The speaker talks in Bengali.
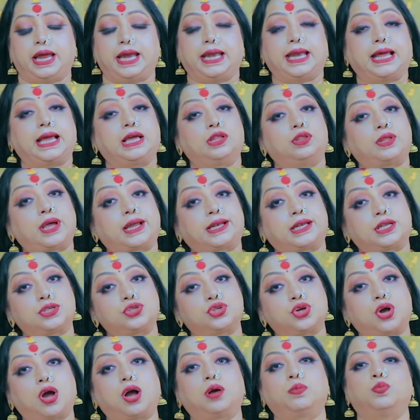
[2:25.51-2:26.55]
এটা কিন্তু একটা
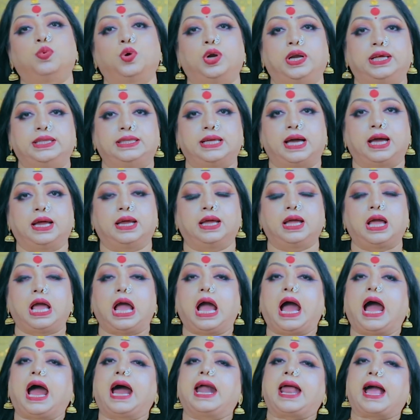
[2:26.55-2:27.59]
ছক বলে দেয়
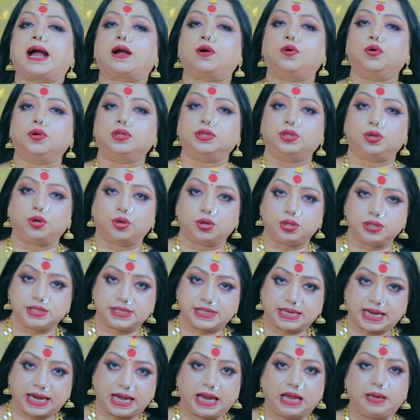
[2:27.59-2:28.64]
আর এখন ধরুন
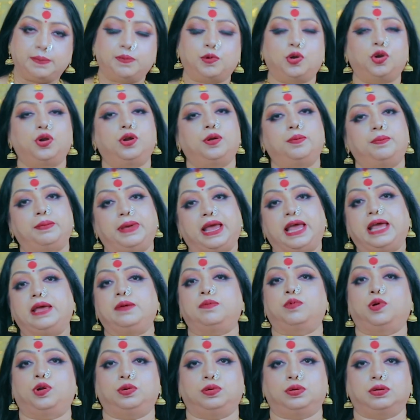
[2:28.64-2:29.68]
ছেলেই বলুন মেয়েই
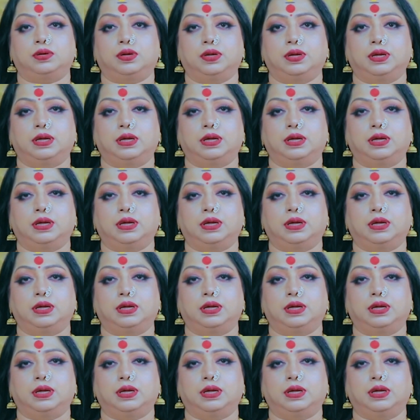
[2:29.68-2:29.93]
বলুন